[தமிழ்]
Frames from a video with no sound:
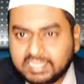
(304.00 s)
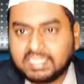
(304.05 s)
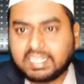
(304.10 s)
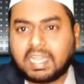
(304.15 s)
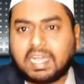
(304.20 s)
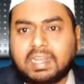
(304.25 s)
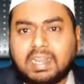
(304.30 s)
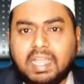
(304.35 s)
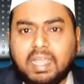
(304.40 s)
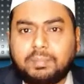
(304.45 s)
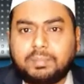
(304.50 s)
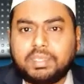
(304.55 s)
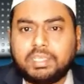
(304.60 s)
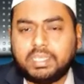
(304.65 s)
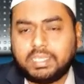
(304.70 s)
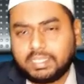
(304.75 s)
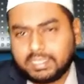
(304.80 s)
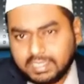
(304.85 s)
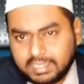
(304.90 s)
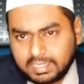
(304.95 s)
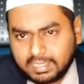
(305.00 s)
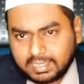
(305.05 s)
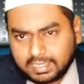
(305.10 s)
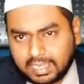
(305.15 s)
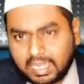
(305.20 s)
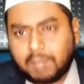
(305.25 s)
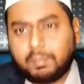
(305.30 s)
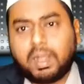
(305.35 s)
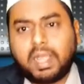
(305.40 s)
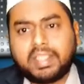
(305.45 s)
எது ஹராமு
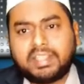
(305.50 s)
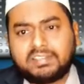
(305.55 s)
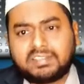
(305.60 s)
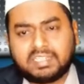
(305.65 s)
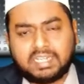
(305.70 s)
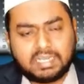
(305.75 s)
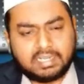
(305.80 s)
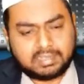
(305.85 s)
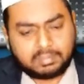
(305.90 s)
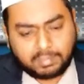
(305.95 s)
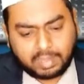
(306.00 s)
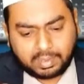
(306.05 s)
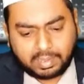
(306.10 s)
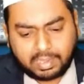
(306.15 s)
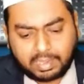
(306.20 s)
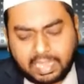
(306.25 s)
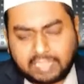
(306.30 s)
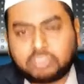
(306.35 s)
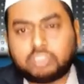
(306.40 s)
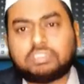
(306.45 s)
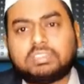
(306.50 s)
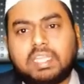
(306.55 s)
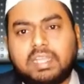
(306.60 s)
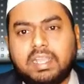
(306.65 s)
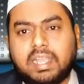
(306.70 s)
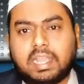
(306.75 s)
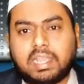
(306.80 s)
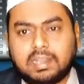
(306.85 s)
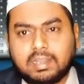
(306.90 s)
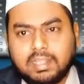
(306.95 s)
ஹபாயுசுகள்
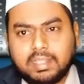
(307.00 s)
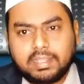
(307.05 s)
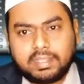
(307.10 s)
அசுத்தங்கள்